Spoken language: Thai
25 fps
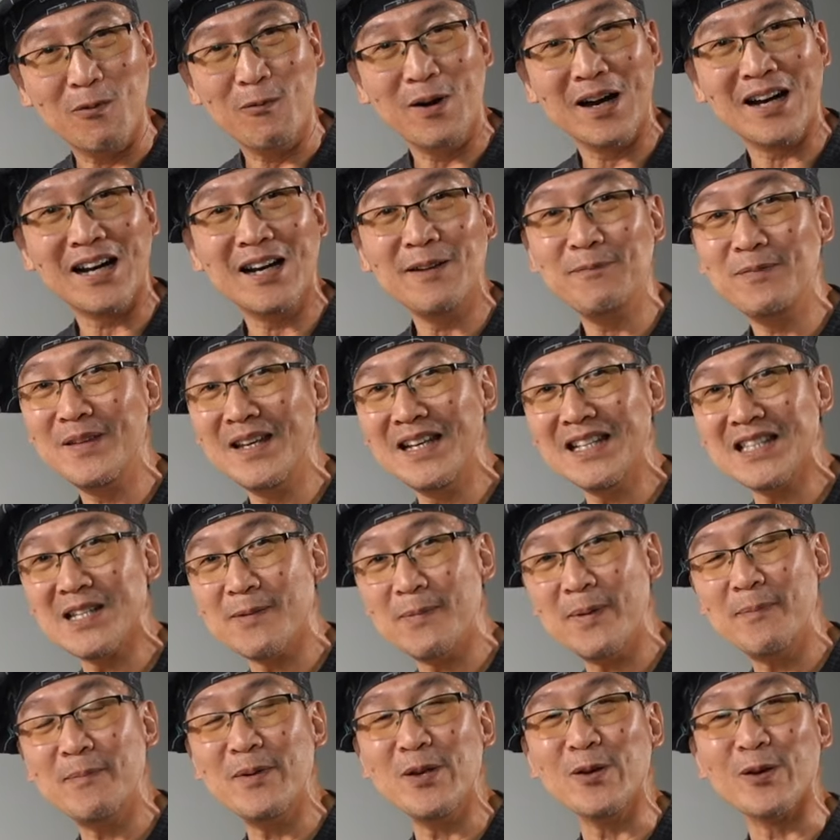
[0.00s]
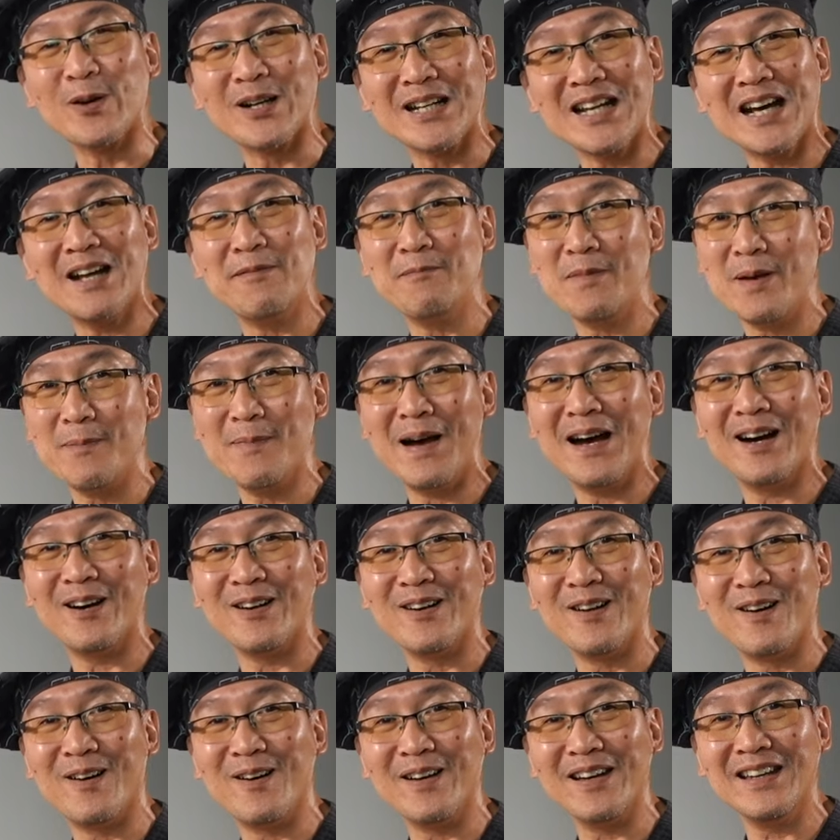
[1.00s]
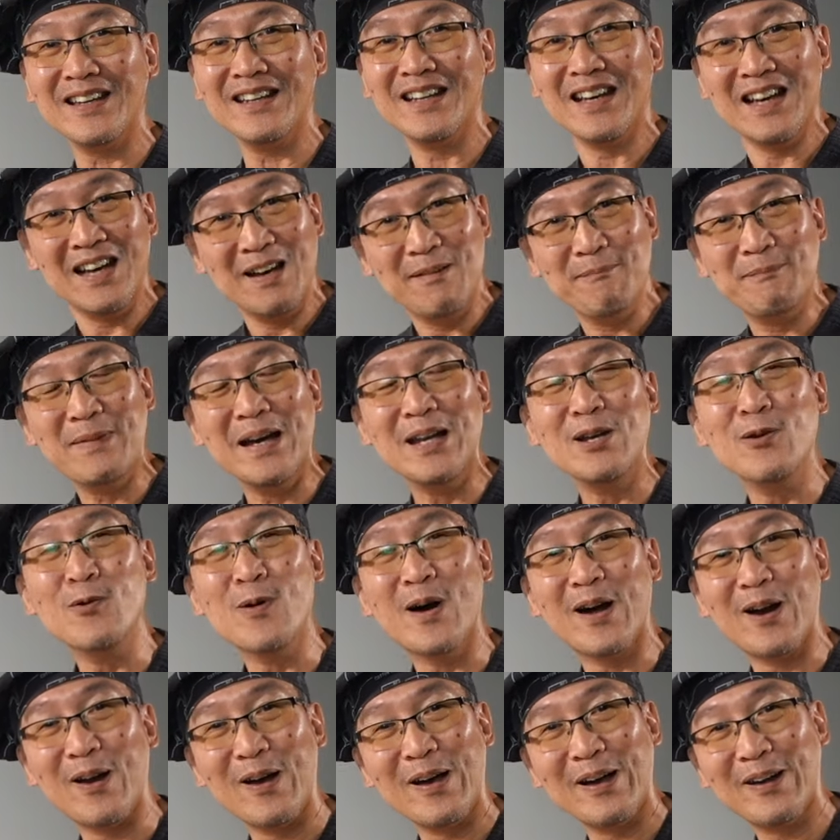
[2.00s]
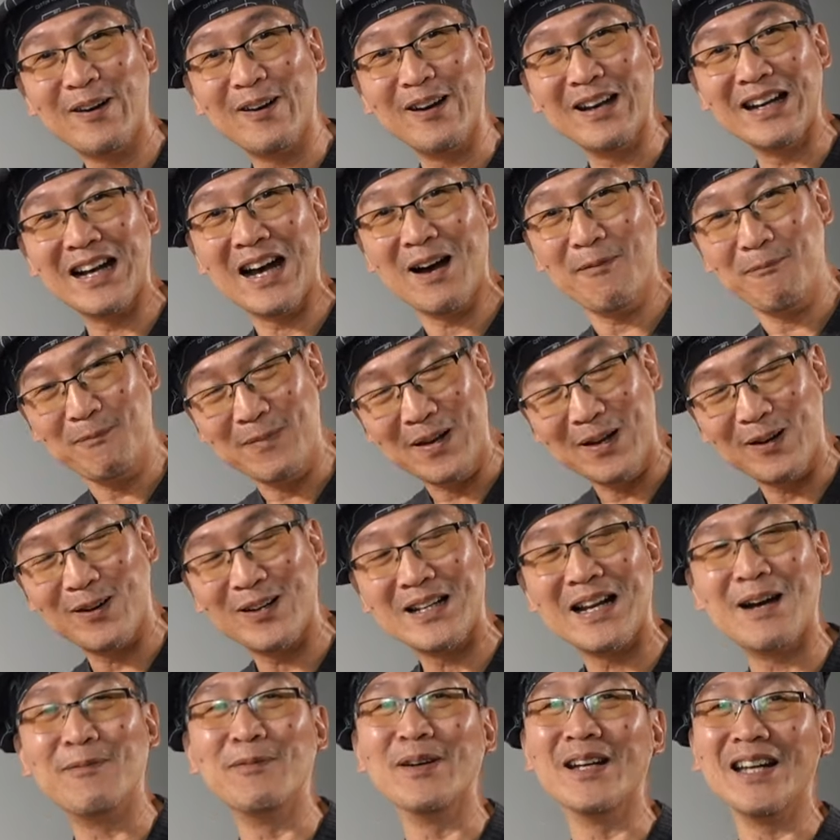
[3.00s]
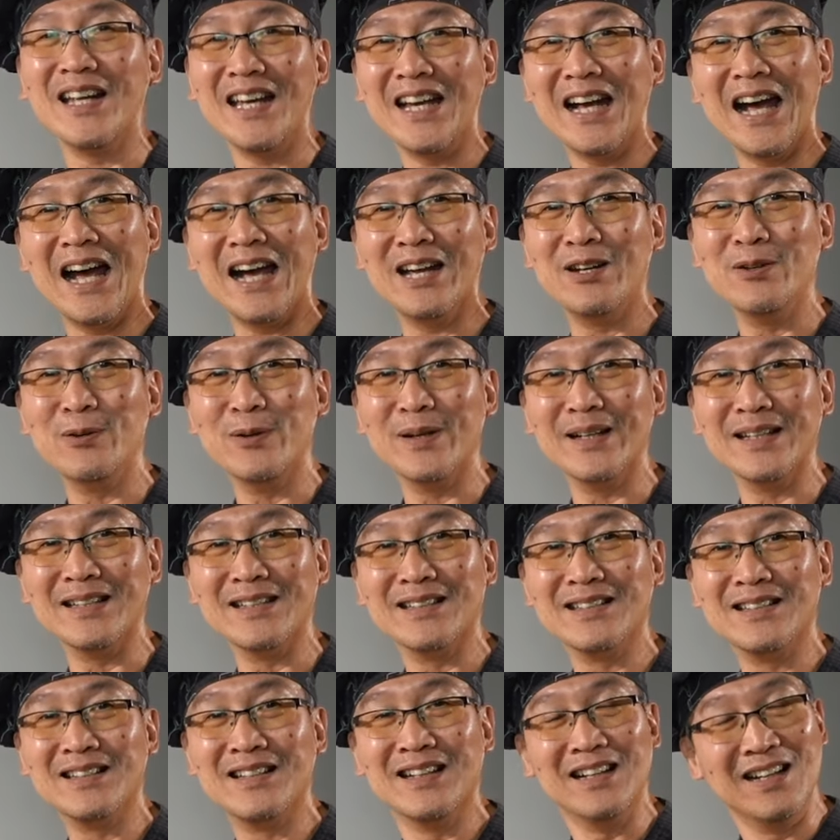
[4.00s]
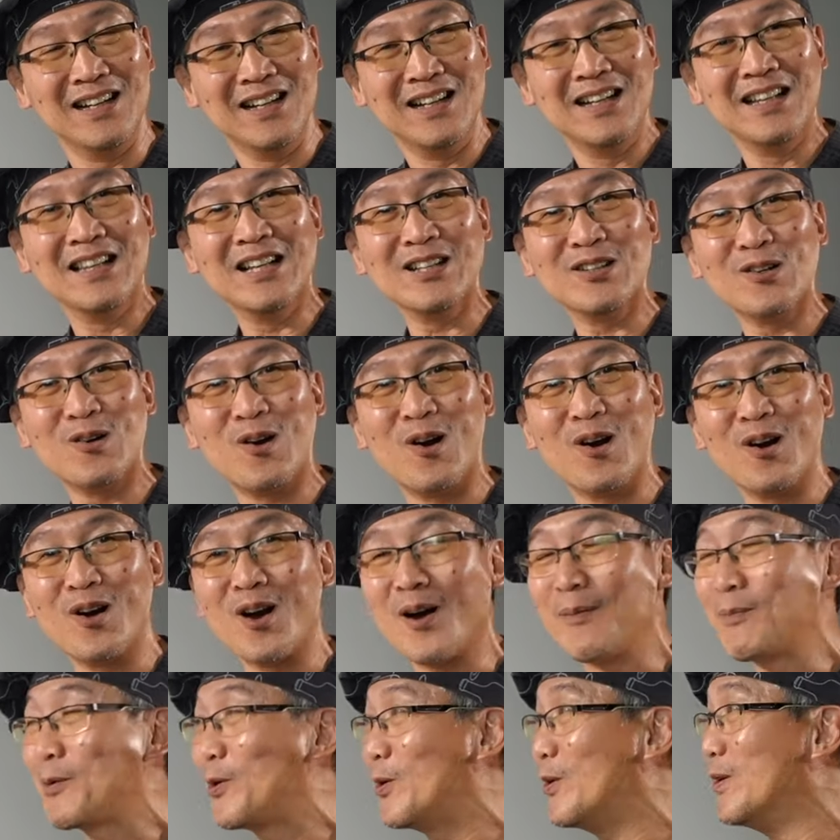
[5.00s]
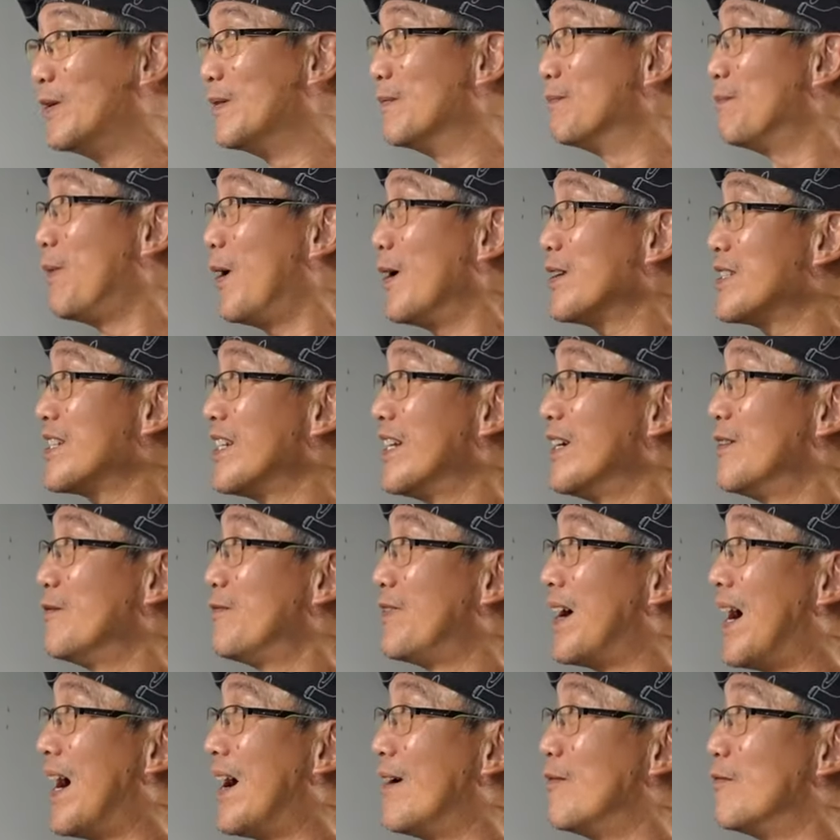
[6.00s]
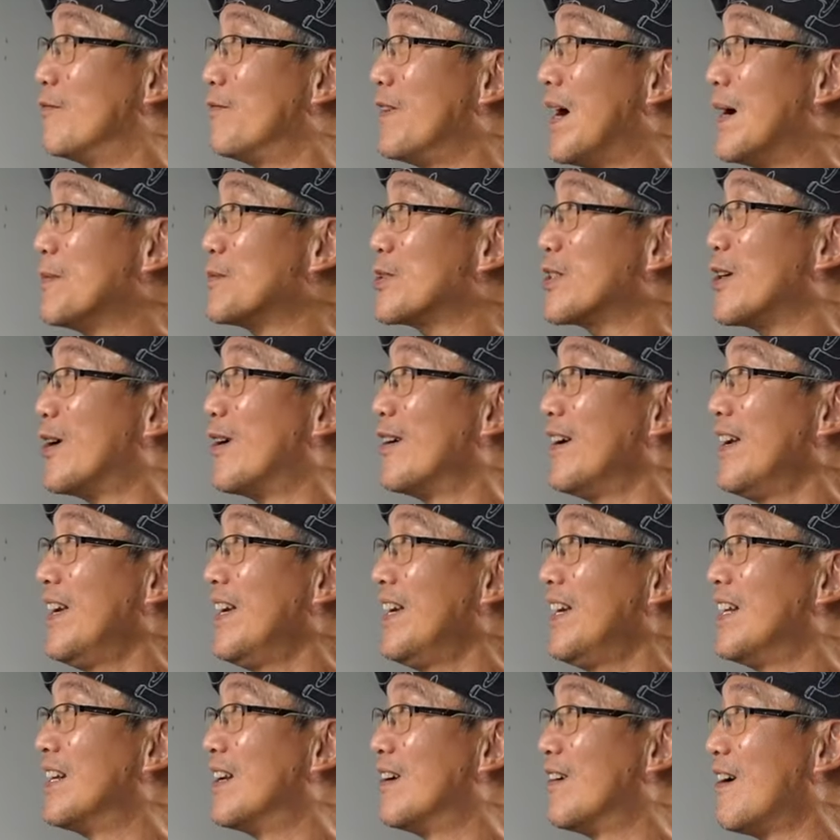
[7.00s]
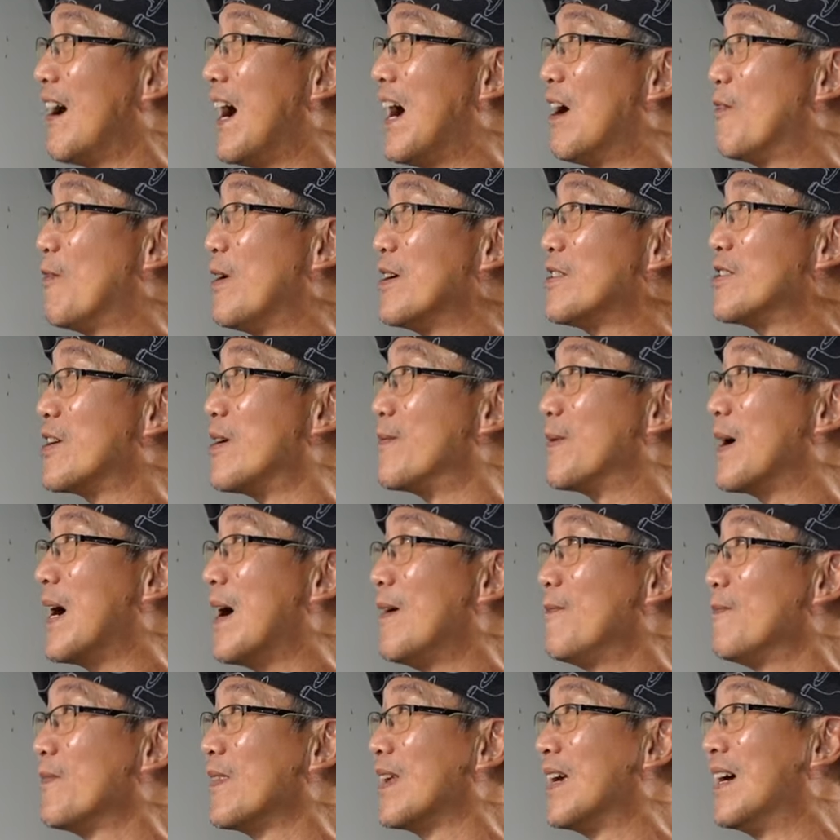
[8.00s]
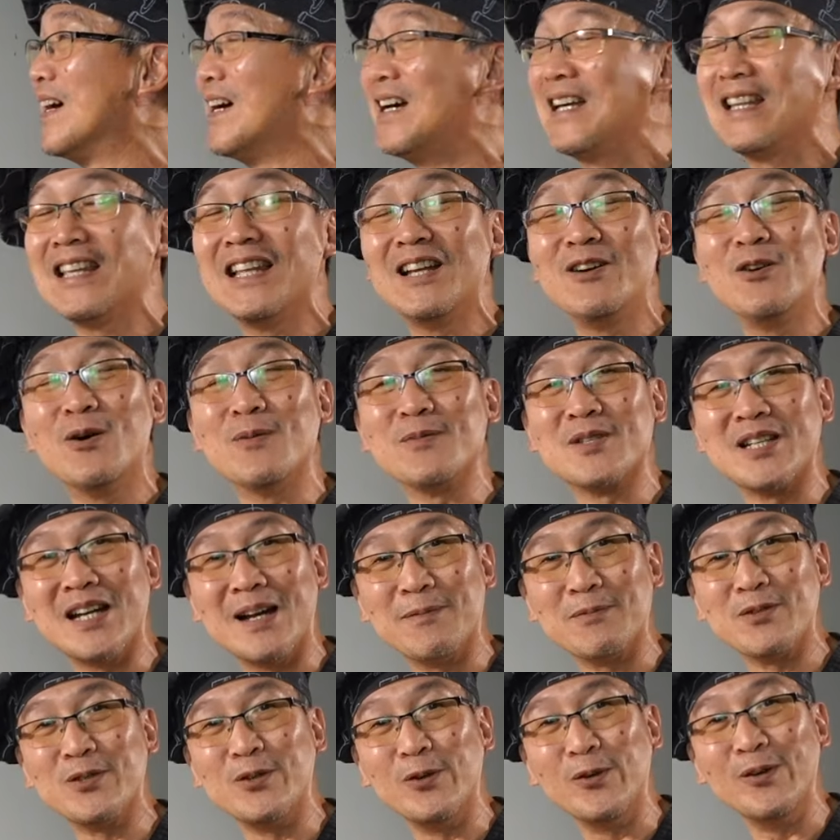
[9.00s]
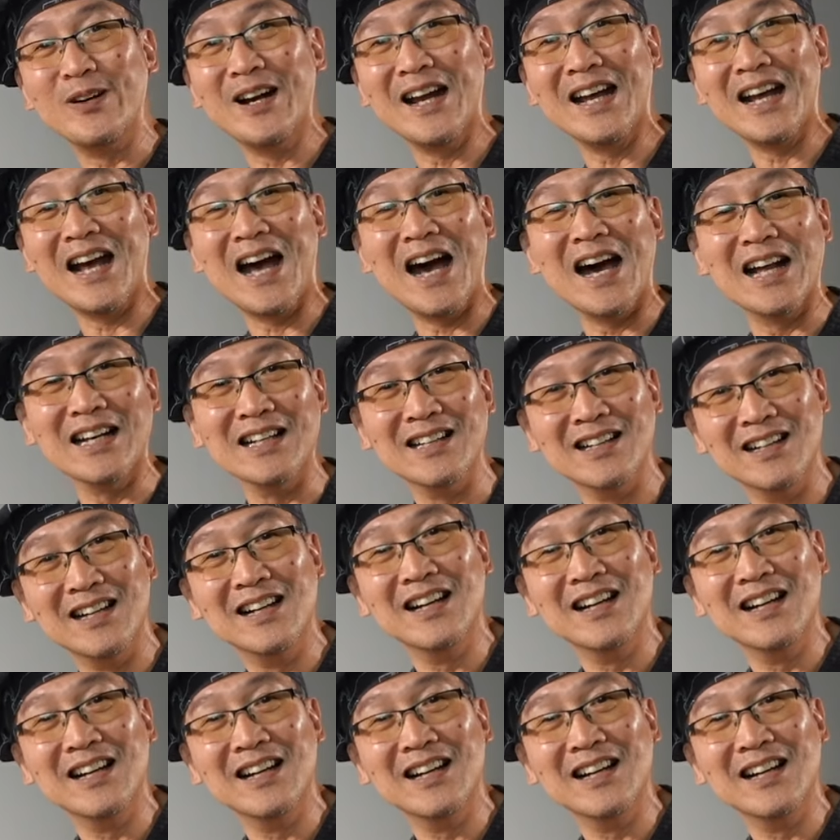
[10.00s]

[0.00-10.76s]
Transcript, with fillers: หวังว่าคลิปนี้จะเป็นประโยชน์กับท่านไม่มากก็น้อย เมนูอร่อยๆครับ แล้วก็ทำกันง่ายๆด้วย และต้องขอขอบคุณปอเจริญฟาร์มฟาร์มสตอรี่แล้วก็อาควาช็อปครับที่ร่วมสนับสนุนรายการ